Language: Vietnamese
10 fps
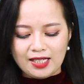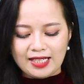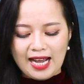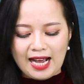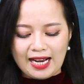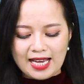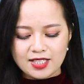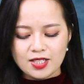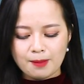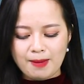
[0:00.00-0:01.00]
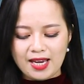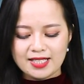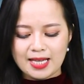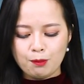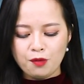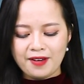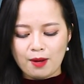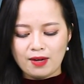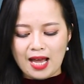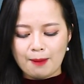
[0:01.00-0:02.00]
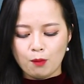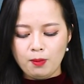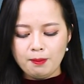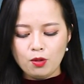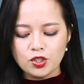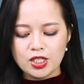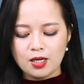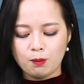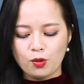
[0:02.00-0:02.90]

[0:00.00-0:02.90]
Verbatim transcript: Ngân hàng SCB giá mua vào là 41 triệu